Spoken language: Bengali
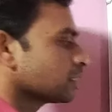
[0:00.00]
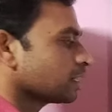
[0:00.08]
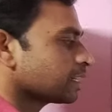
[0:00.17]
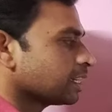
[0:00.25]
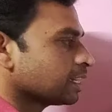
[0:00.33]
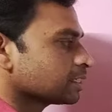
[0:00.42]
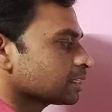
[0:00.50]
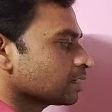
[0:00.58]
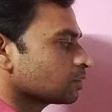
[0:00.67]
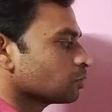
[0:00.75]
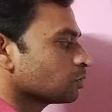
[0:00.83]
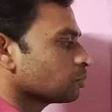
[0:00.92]
তাহলে
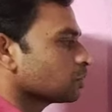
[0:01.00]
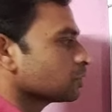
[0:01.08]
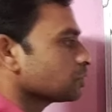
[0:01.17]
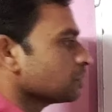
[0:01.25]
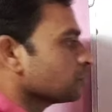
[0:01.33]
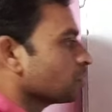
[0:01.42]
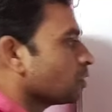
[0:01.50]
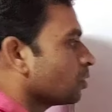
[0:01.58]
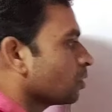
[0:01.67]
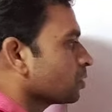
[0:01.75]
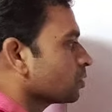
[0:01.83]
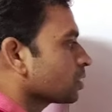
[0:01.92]
কেলাসাকার কঠিন পদার্থ এবং
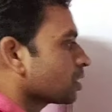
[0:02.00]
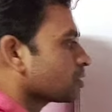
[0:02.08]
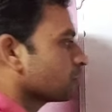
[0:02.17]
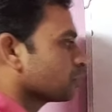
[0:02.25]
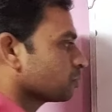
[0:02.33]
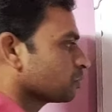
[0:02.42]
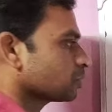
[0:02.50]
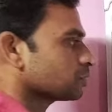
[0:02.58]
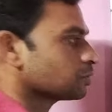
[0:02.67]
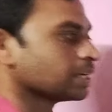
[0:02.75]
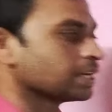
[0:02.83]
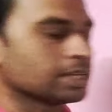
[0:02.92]
অনিয়তাকার কঠিন পদার্থ